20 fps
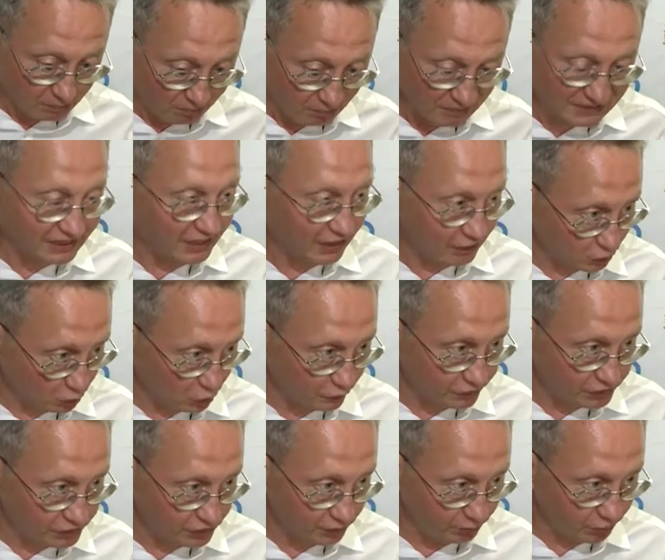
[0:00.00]

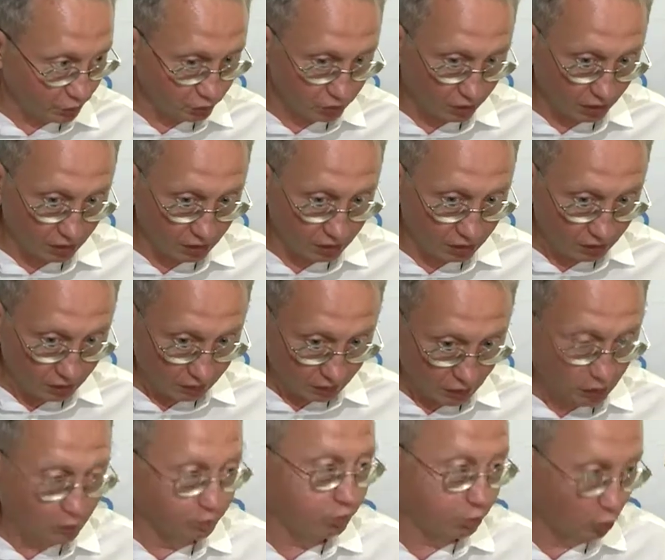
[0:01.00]
подготовить ребенка
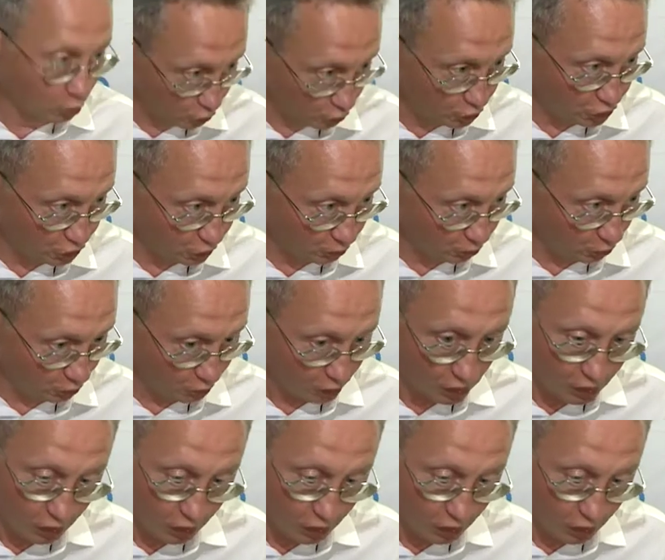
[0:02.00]
к будущему,